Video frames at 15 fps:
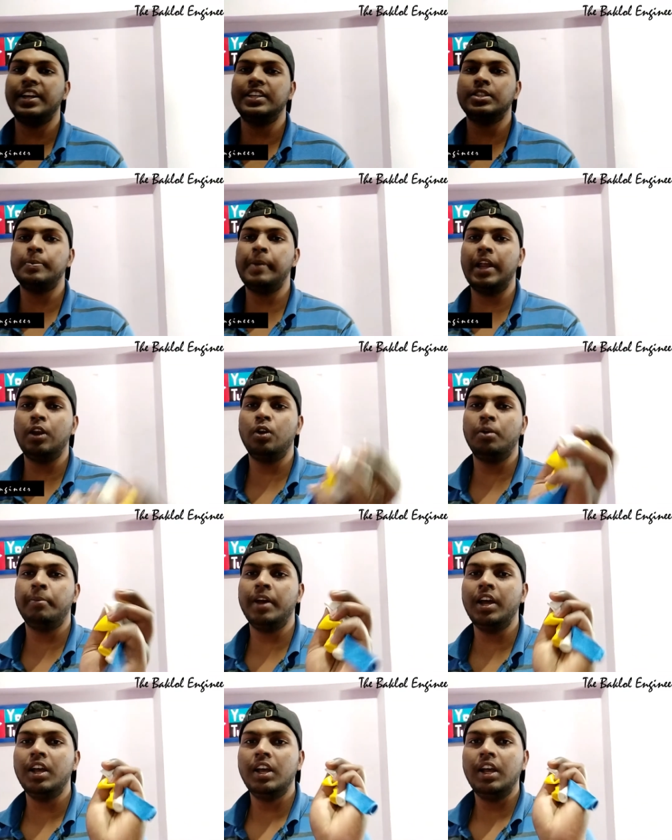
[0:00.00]
है इस बैलून
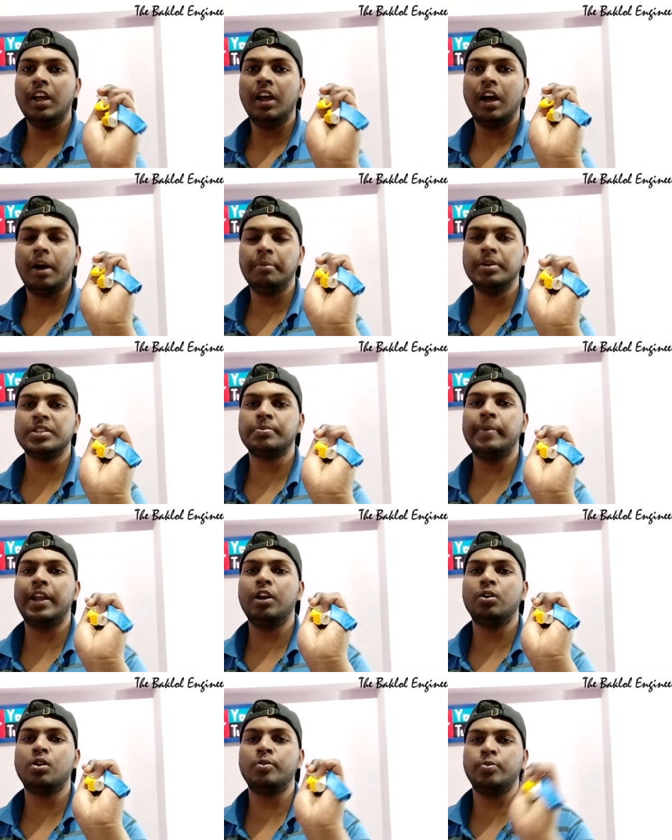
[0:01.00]
में हम इस
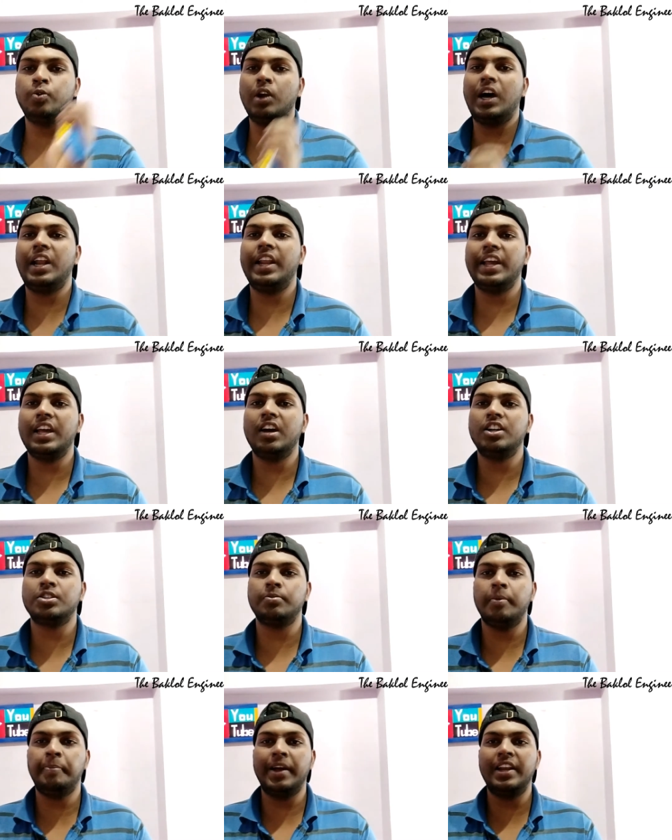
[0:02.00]
बैलून को फुला लेंगे और
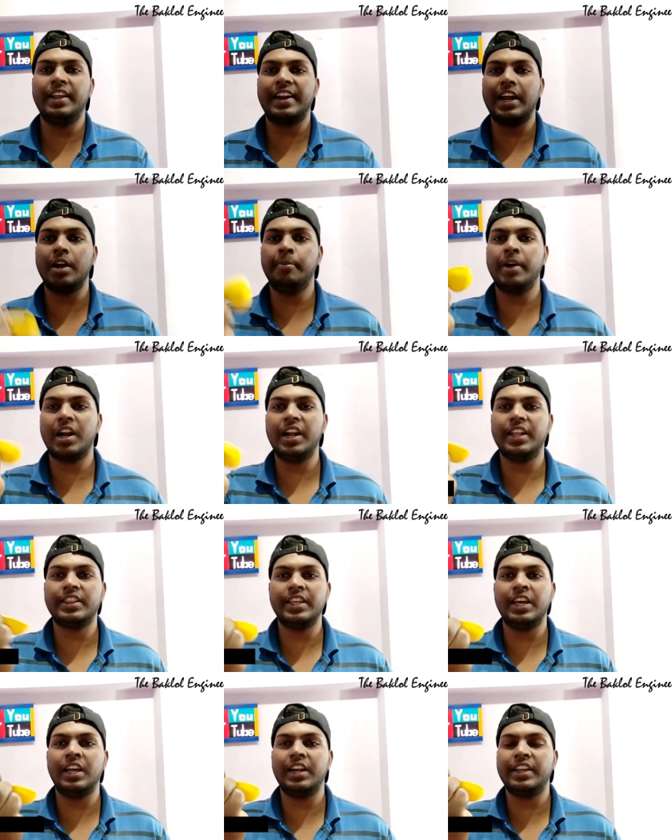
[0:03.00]
इसमें पहले रंग भर लेते
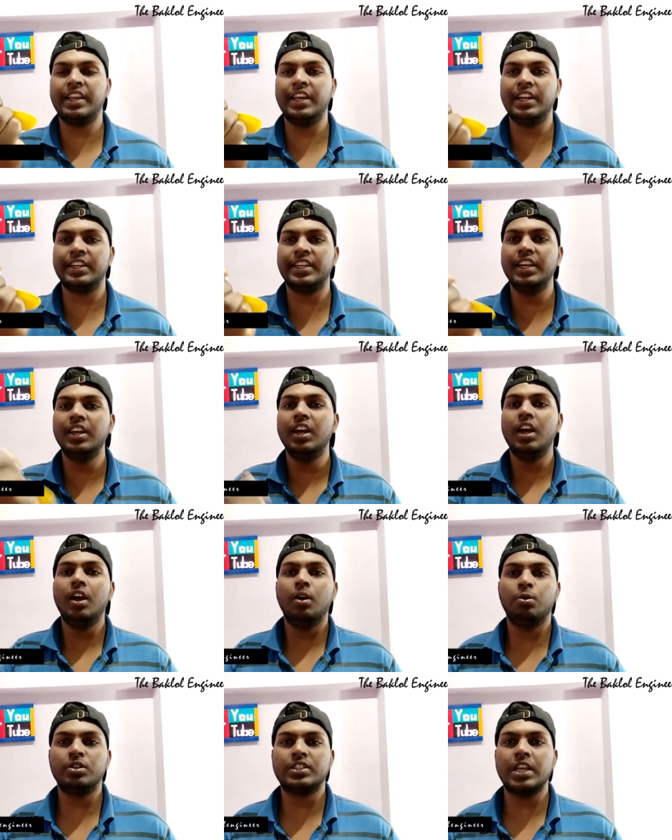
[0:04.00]
हैं हल्की हल्की
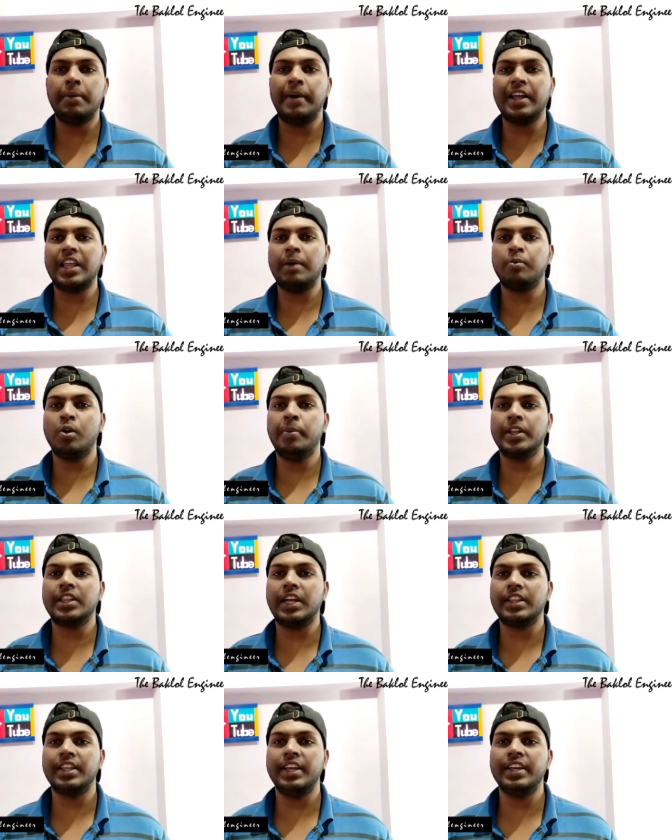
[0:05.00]
उसके बाद आपको
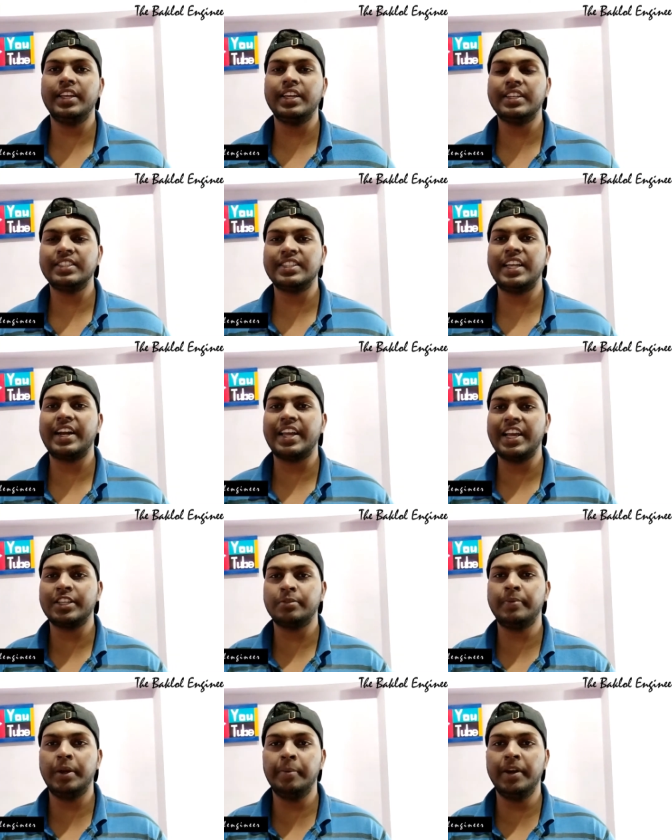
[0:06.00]
बताते हैं कि किस तरह के
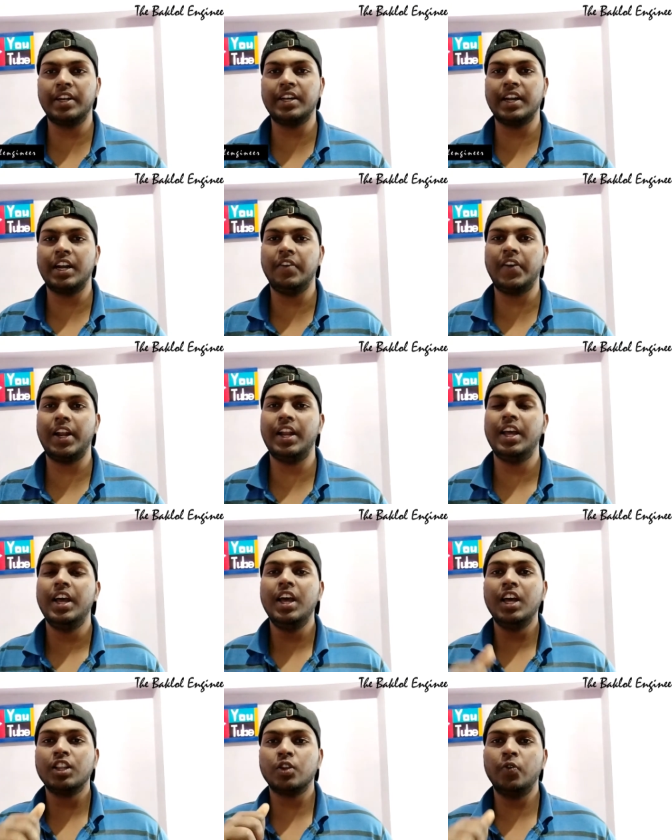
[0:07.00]
एक्सपेरिमेंट करने वाले
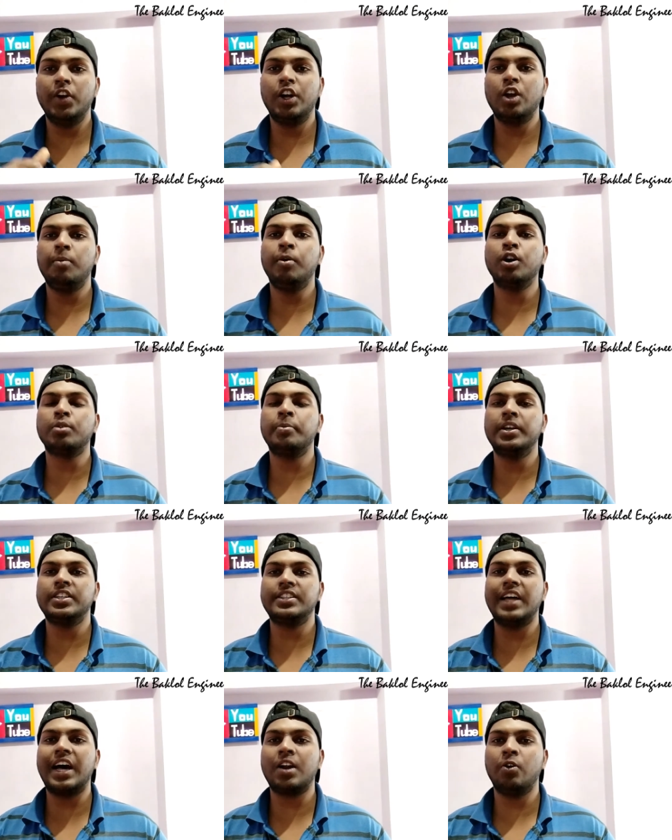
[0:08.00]
तो वीडियो बहुत
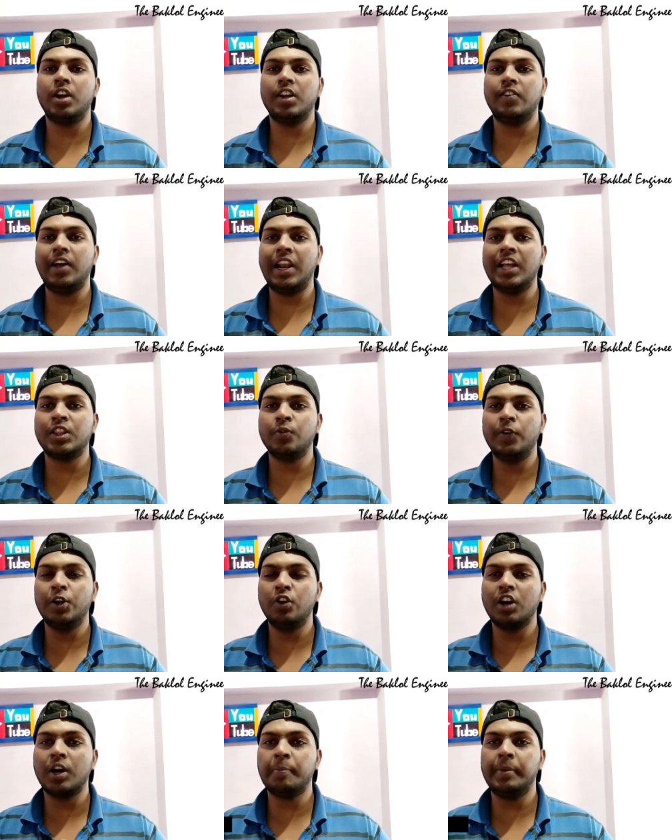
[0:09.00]
मजेदार होने वाला है तो
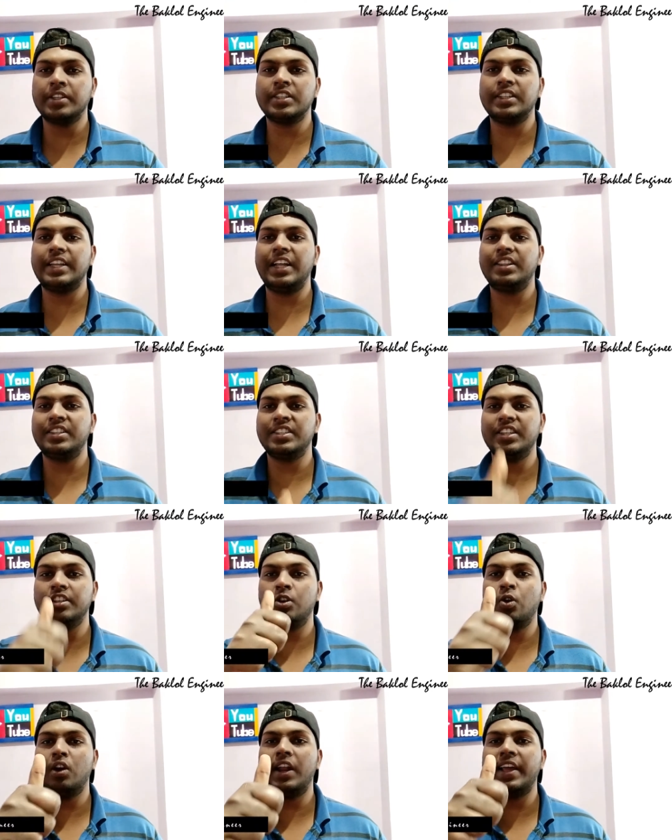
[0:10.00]
वीडियो अगर पसंद आए तो इसे
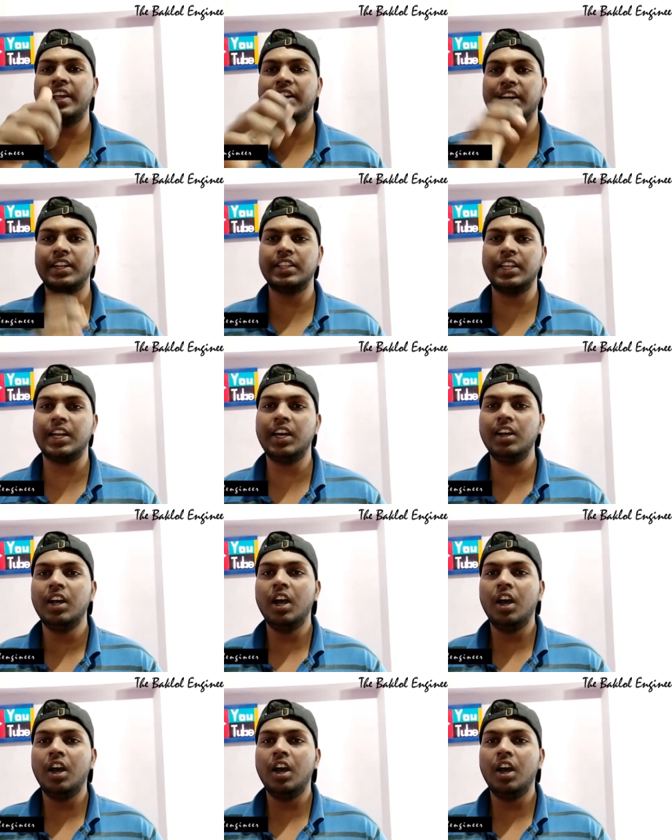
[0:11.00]
जरूर लाइक कर देना